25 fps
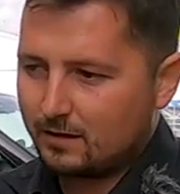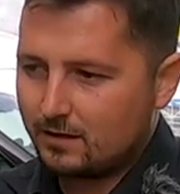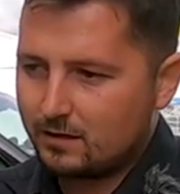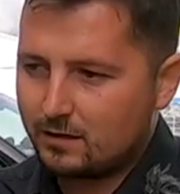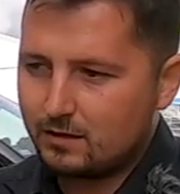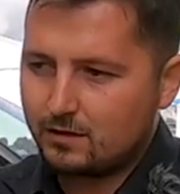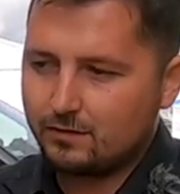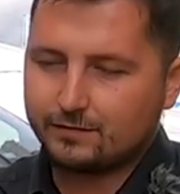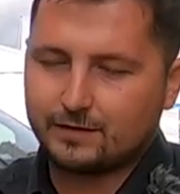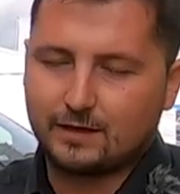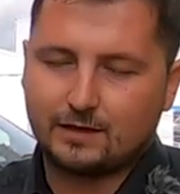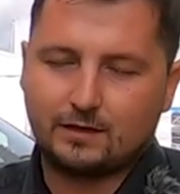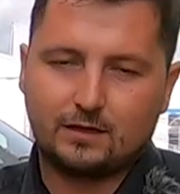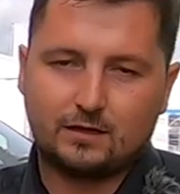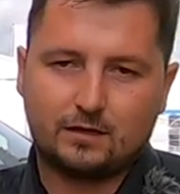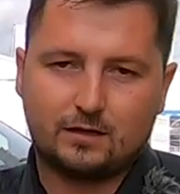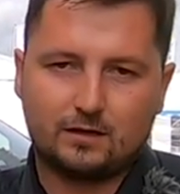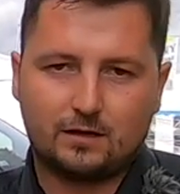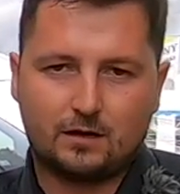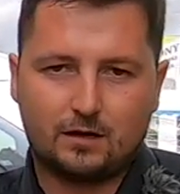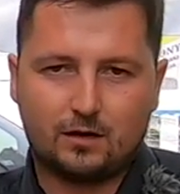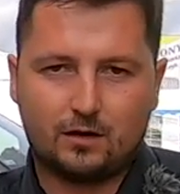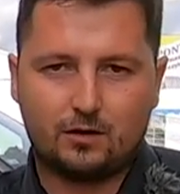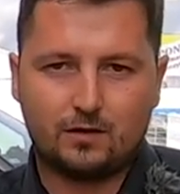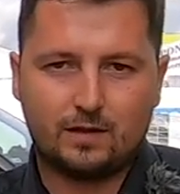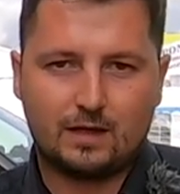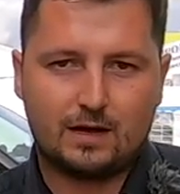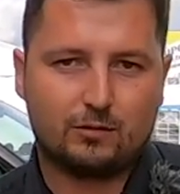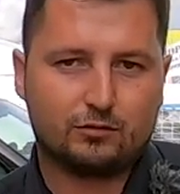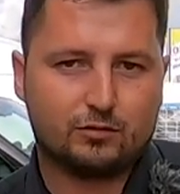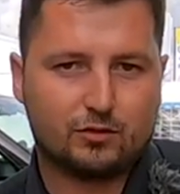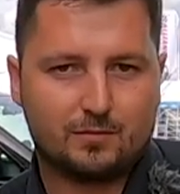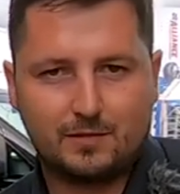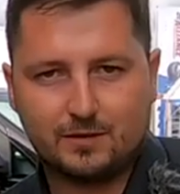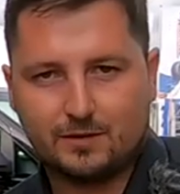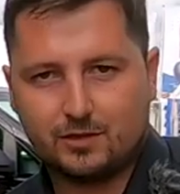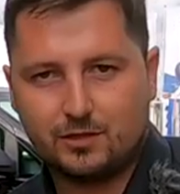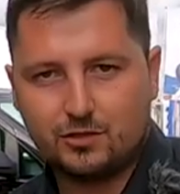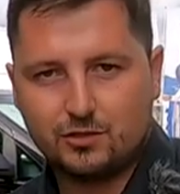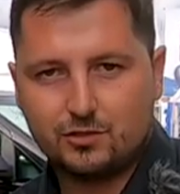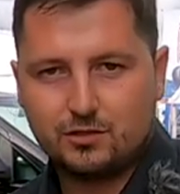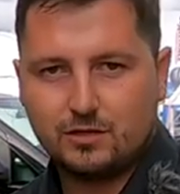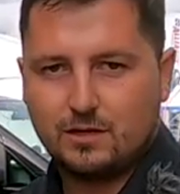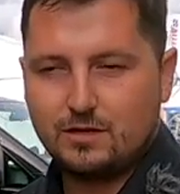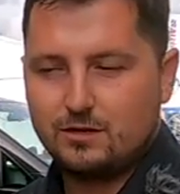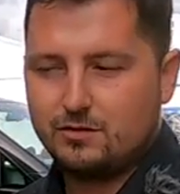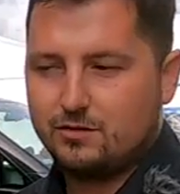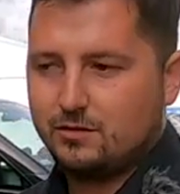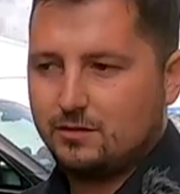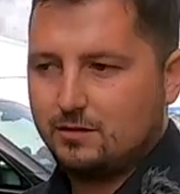i wtedy ona
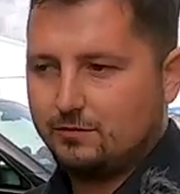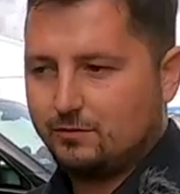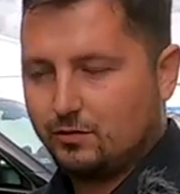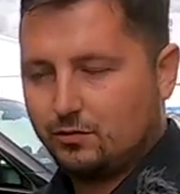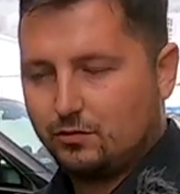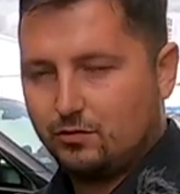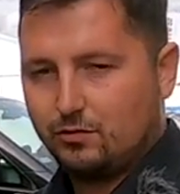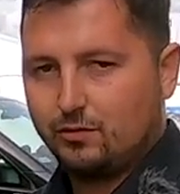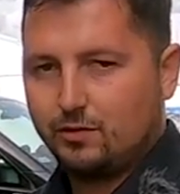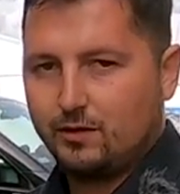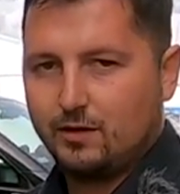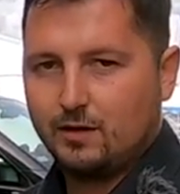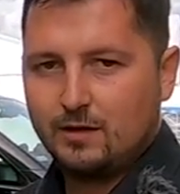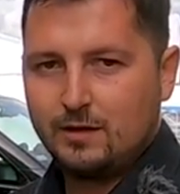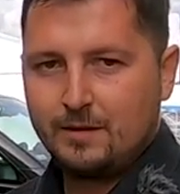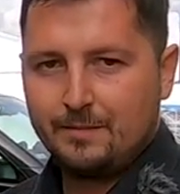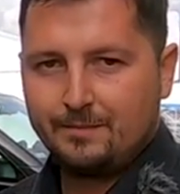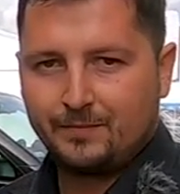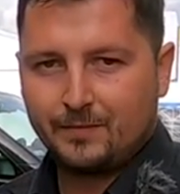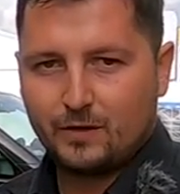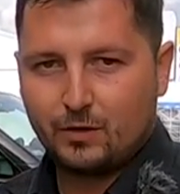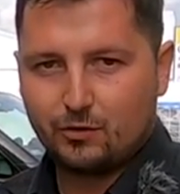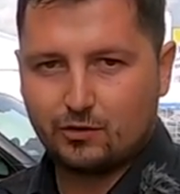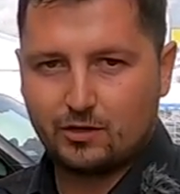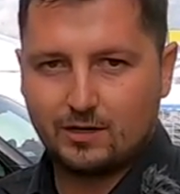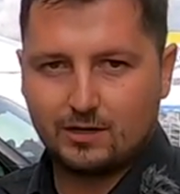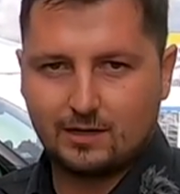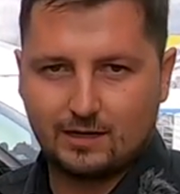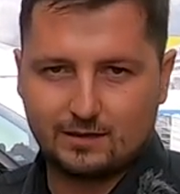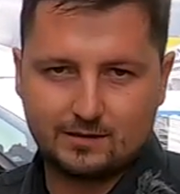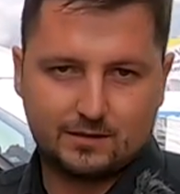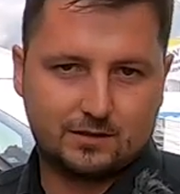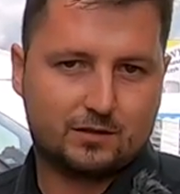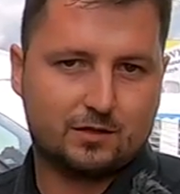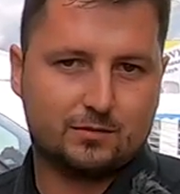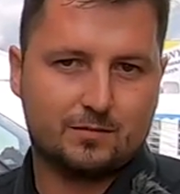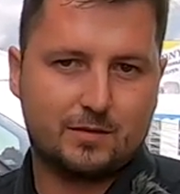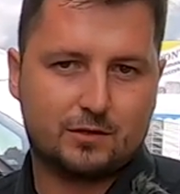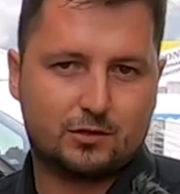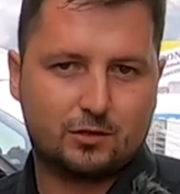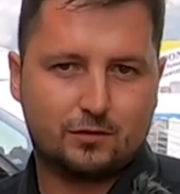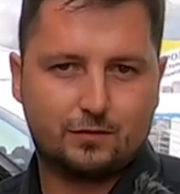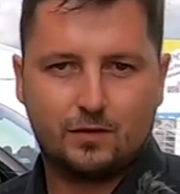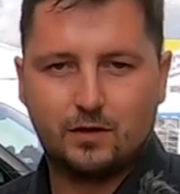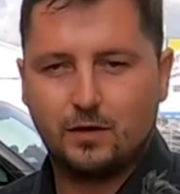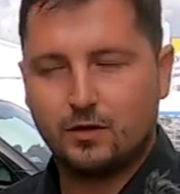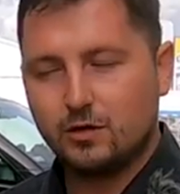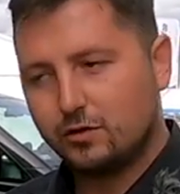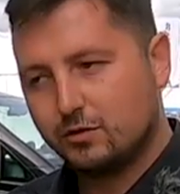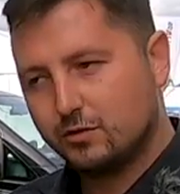automatycznie idzie nam do góry o kilka
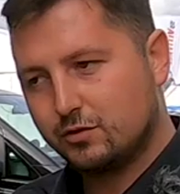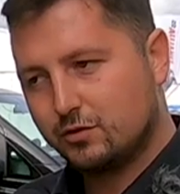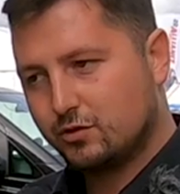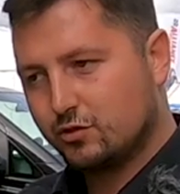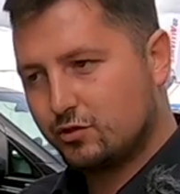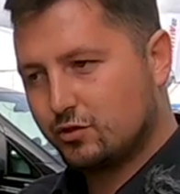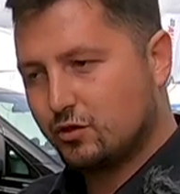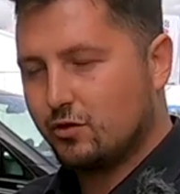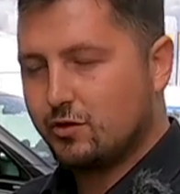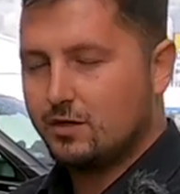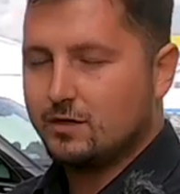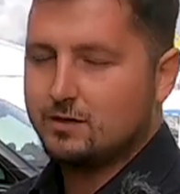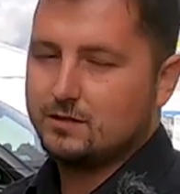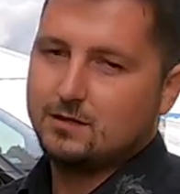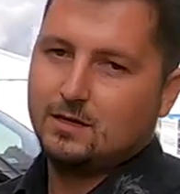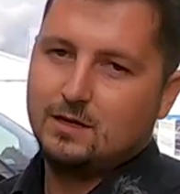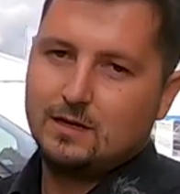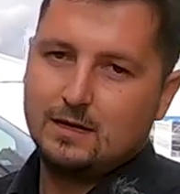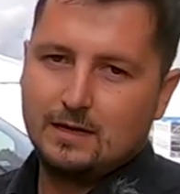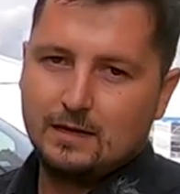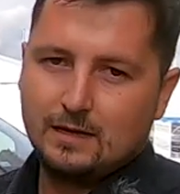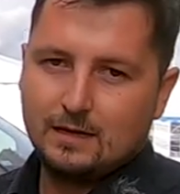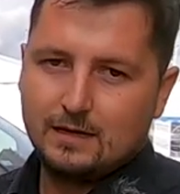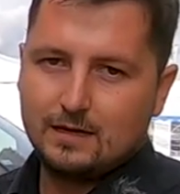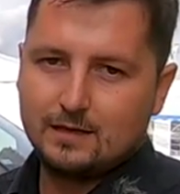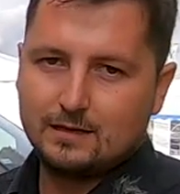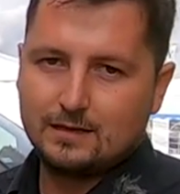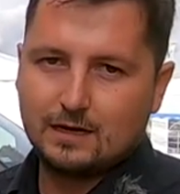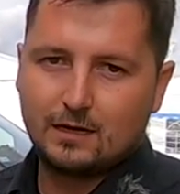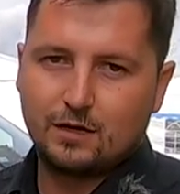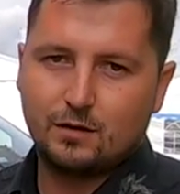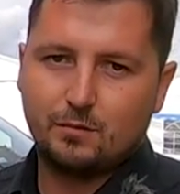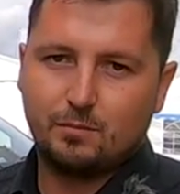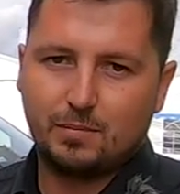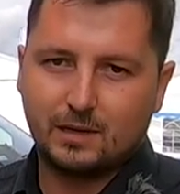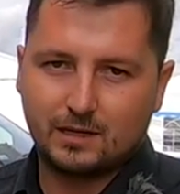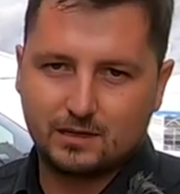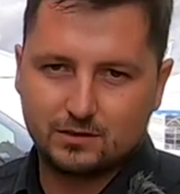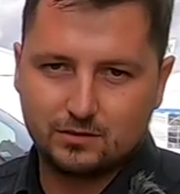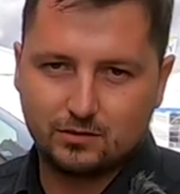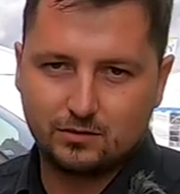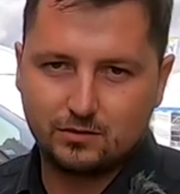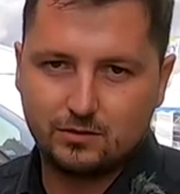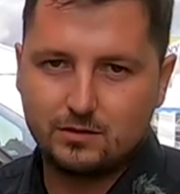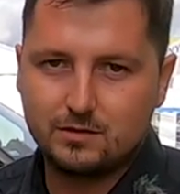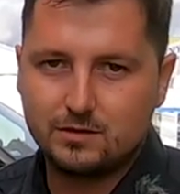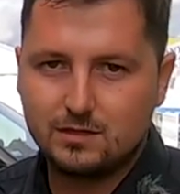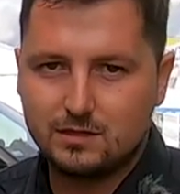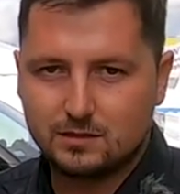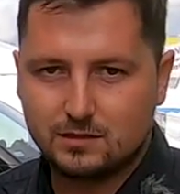centymetrów, co jest i tak bardzo
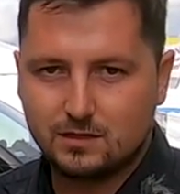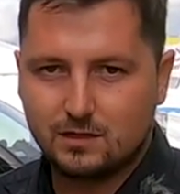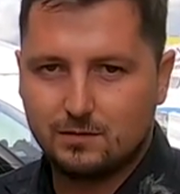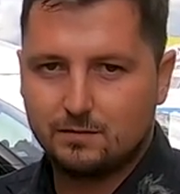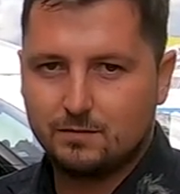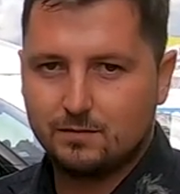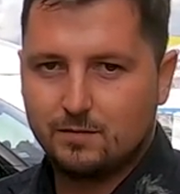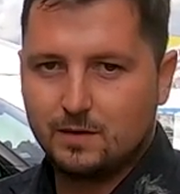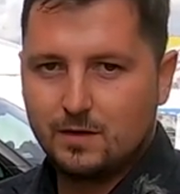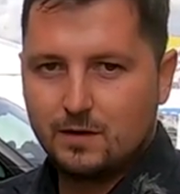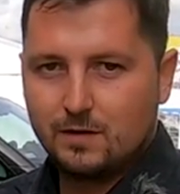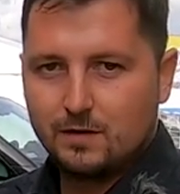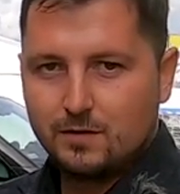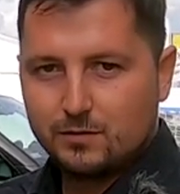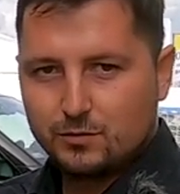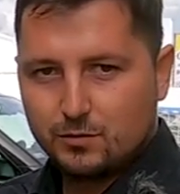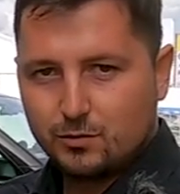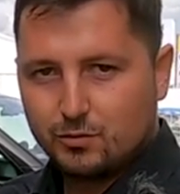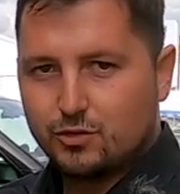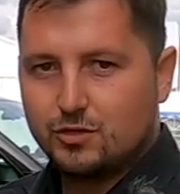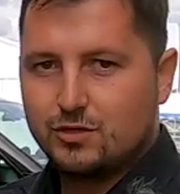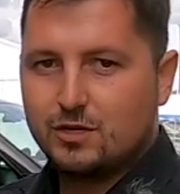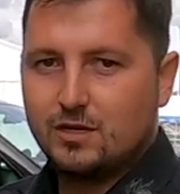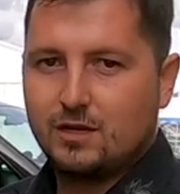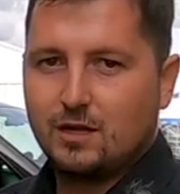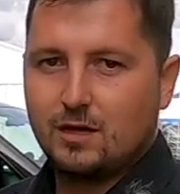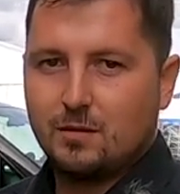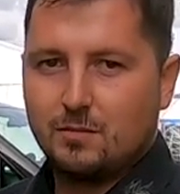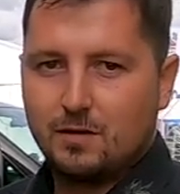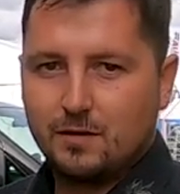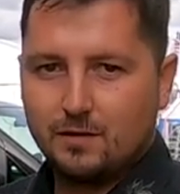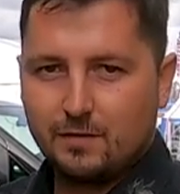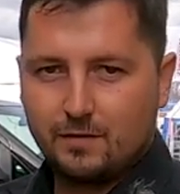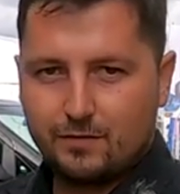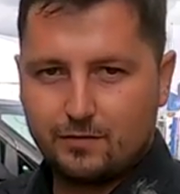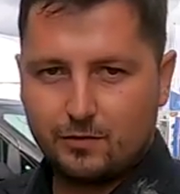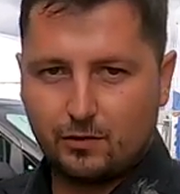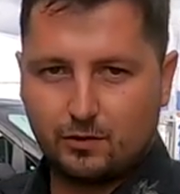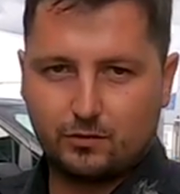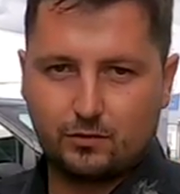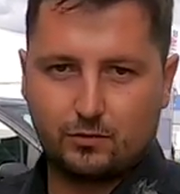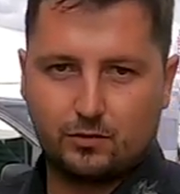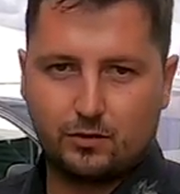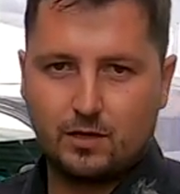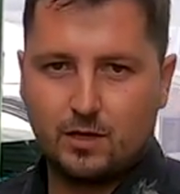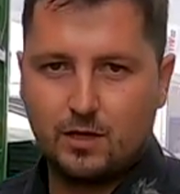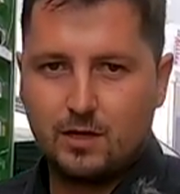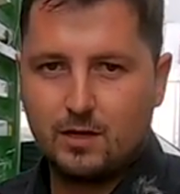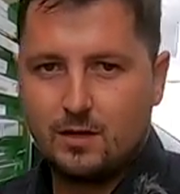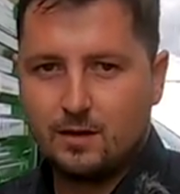niskim współczynnikiem wśród
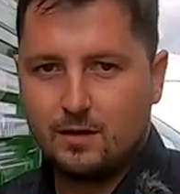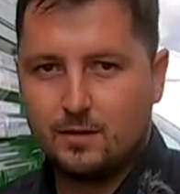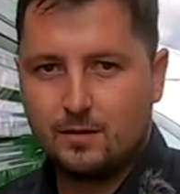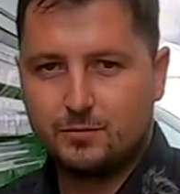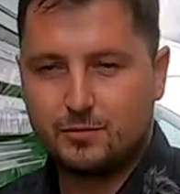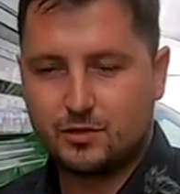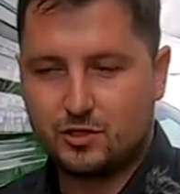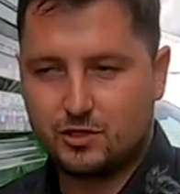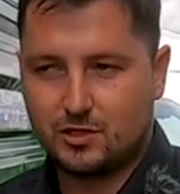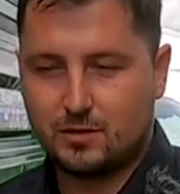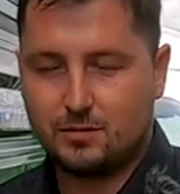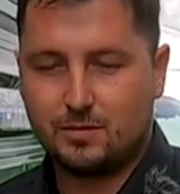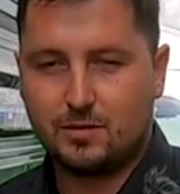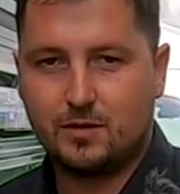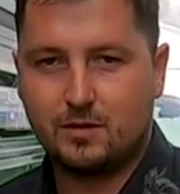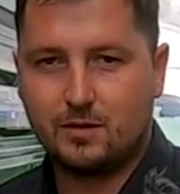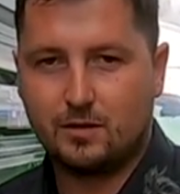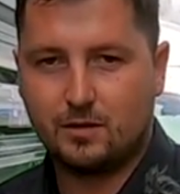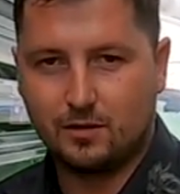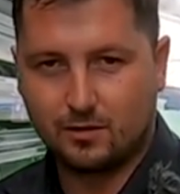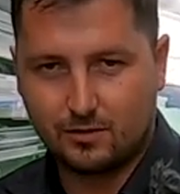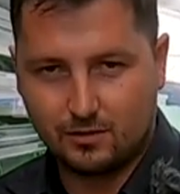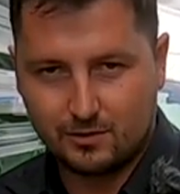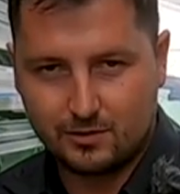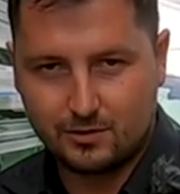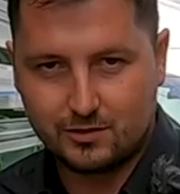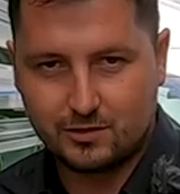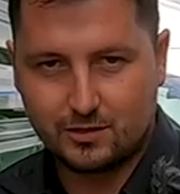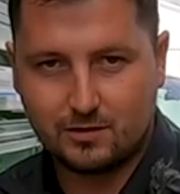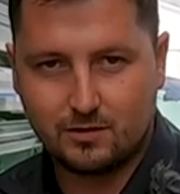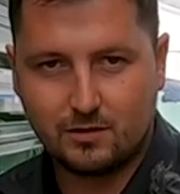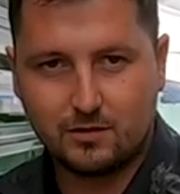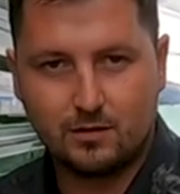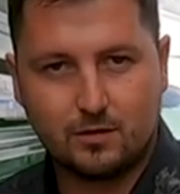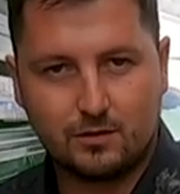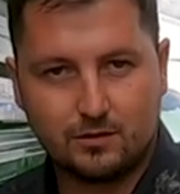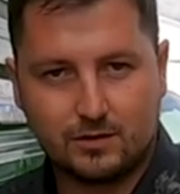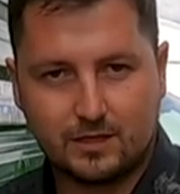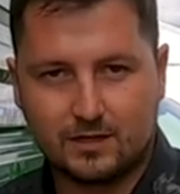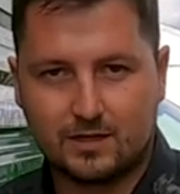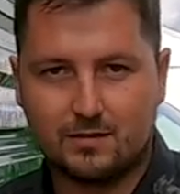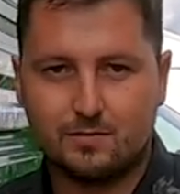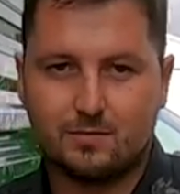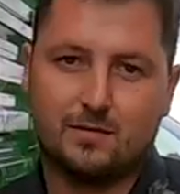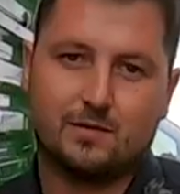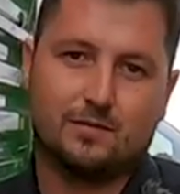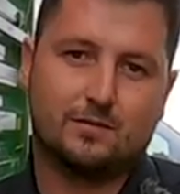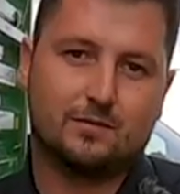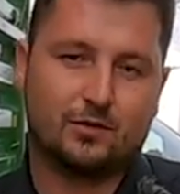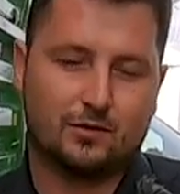przyczep rolniczych o
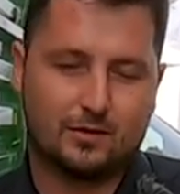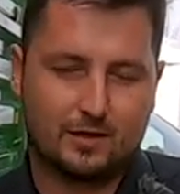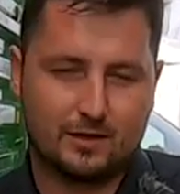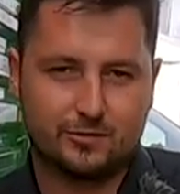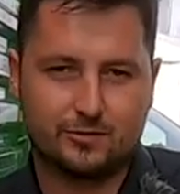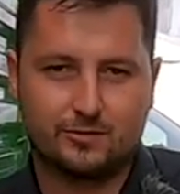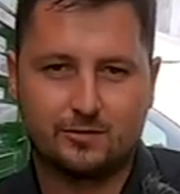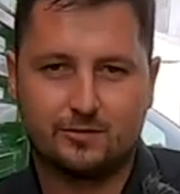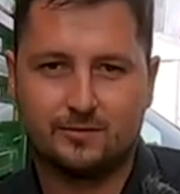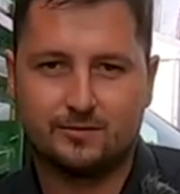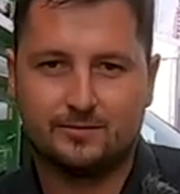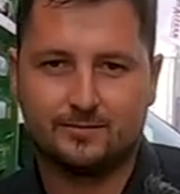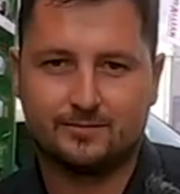takim tonażu.